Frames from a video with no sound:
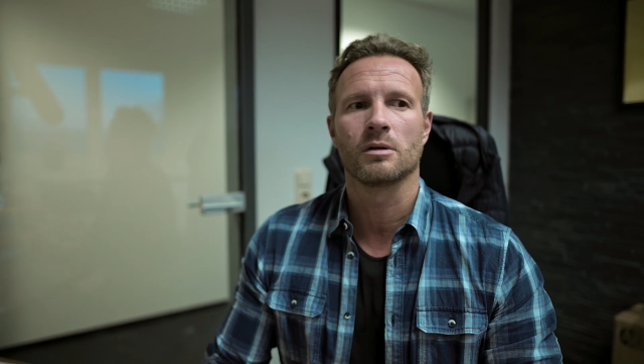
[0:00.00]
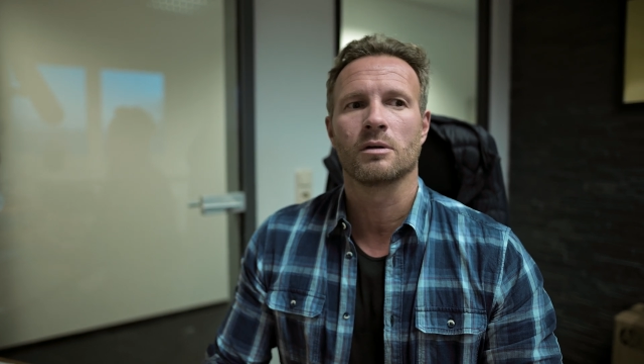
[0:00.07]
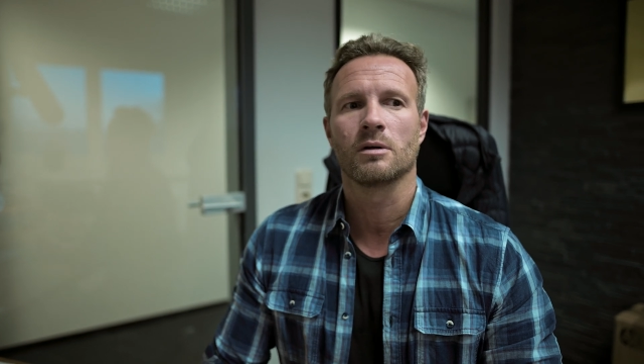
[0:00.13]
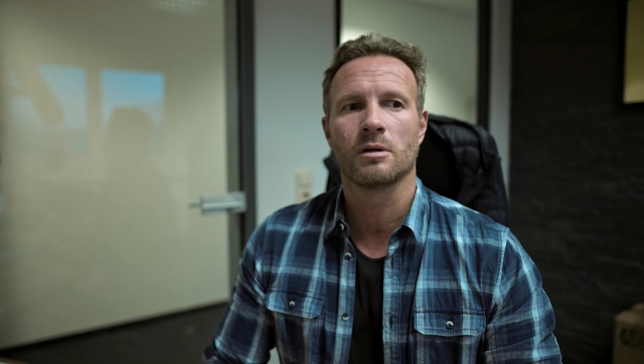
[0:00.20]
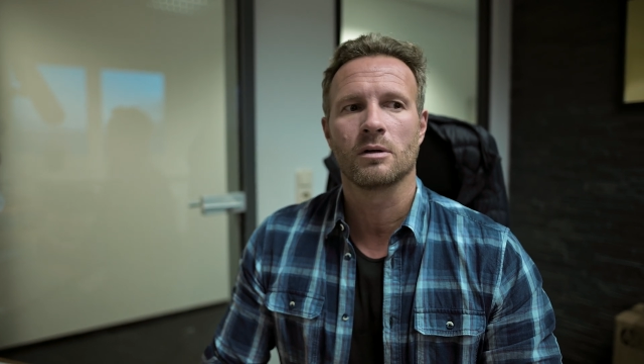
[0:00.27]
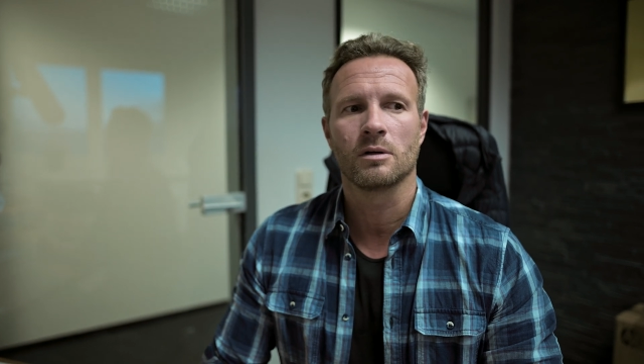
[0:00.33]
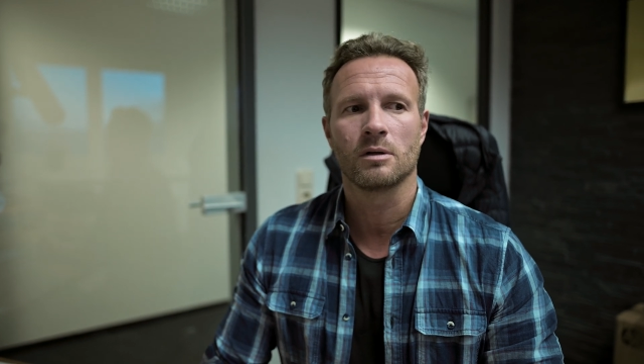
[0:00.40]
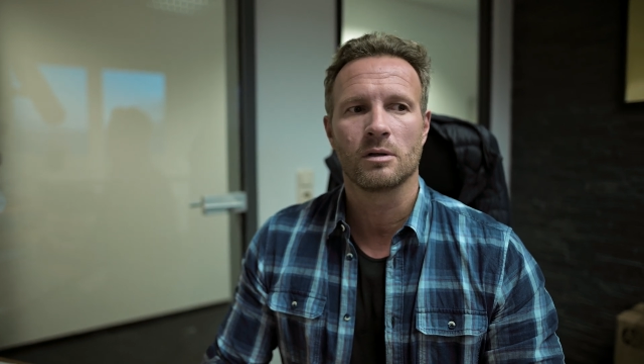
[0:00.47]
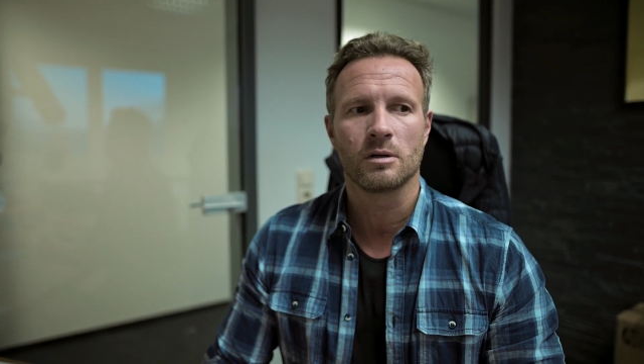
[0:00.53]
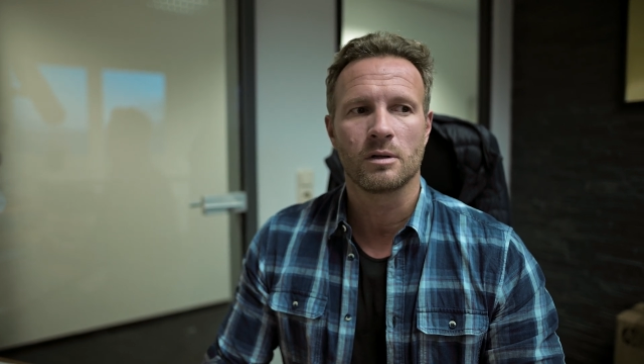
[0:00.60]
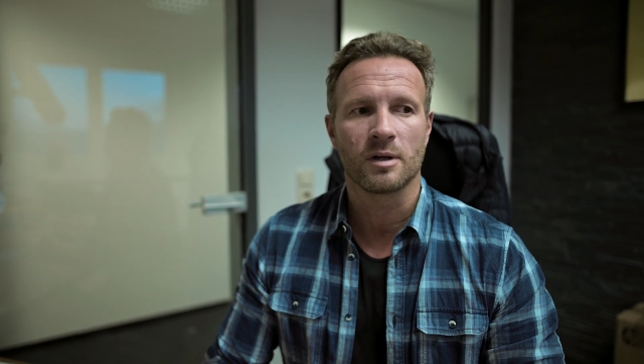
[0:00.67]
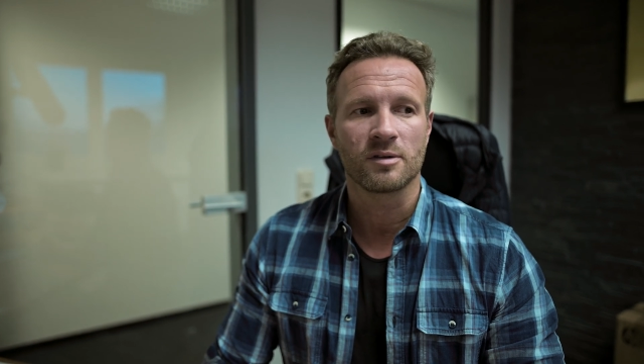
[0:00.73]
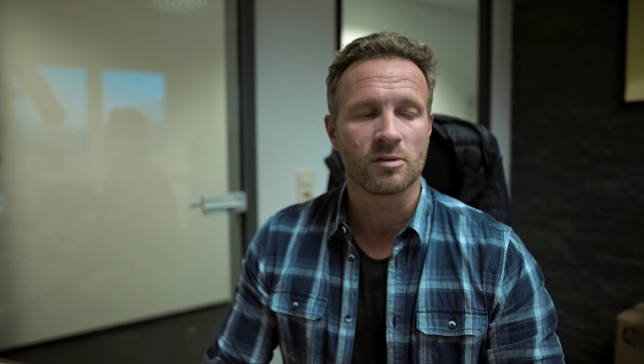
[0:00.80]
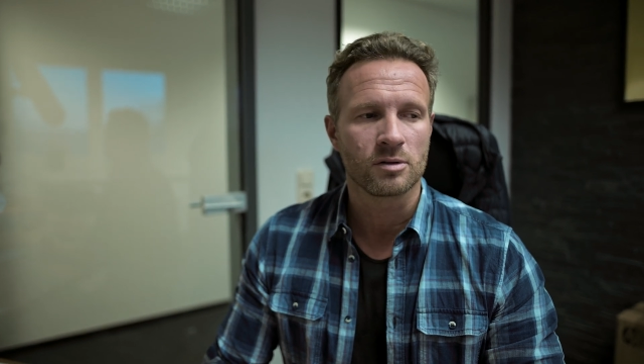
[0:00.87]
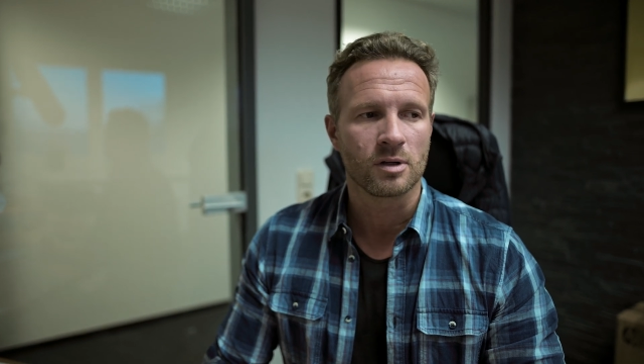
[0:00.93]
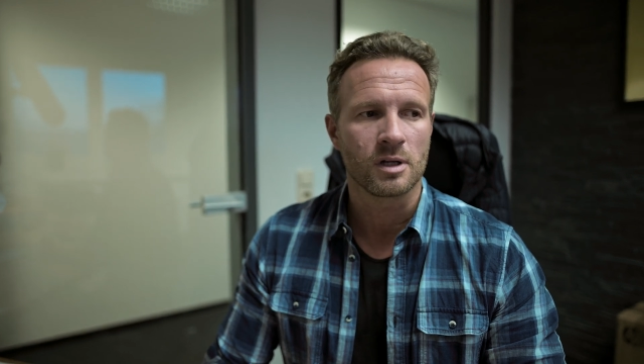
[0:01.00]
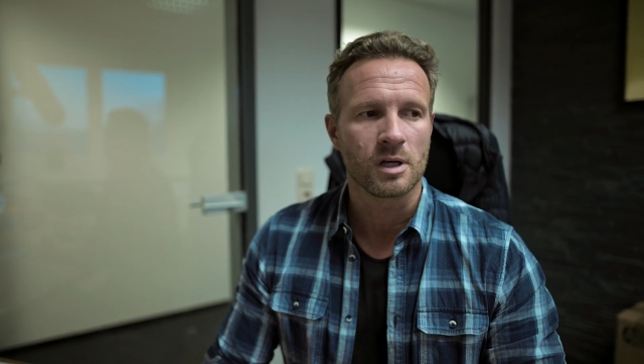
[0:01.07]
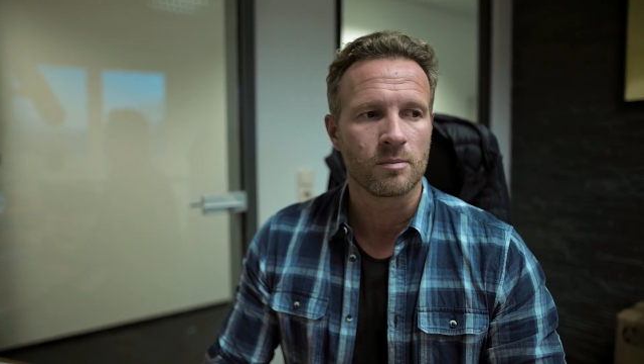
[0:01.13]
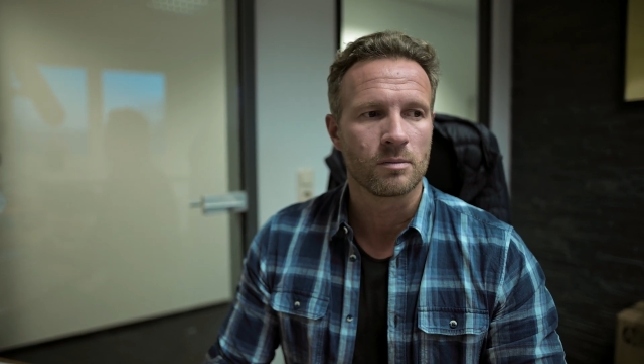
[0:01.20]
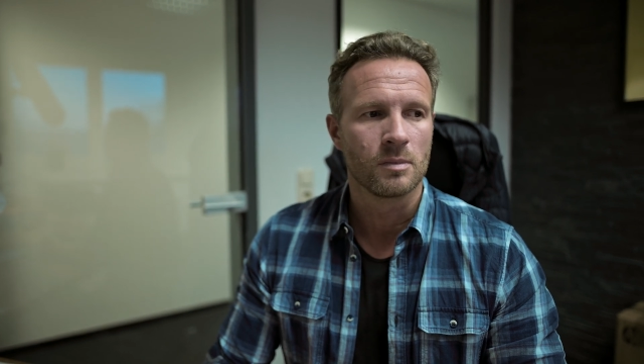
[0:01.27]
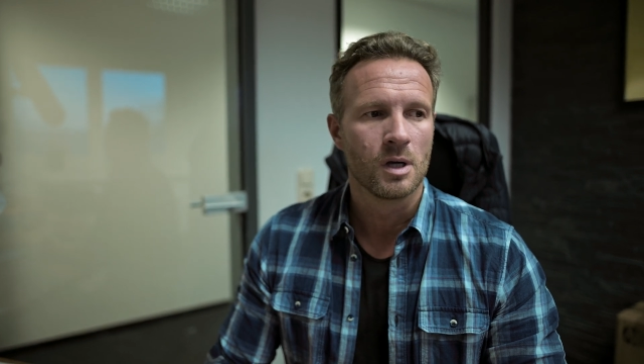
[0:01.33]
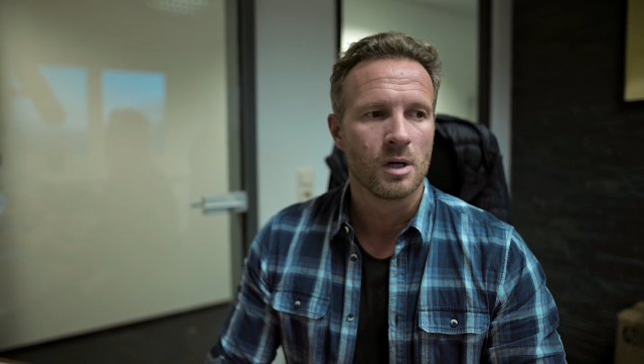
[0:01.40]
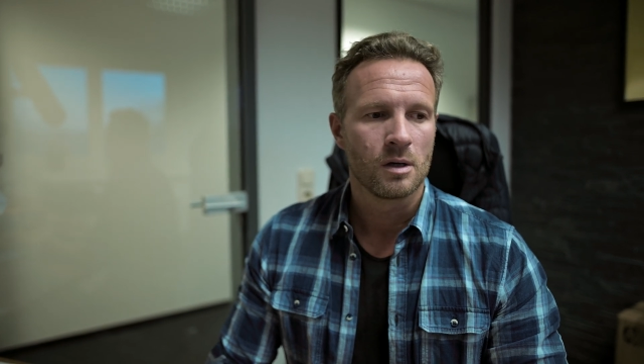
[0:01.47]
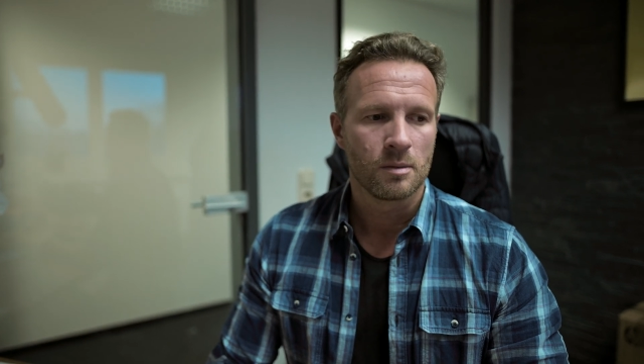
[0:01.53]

äh, in, das Unternehmen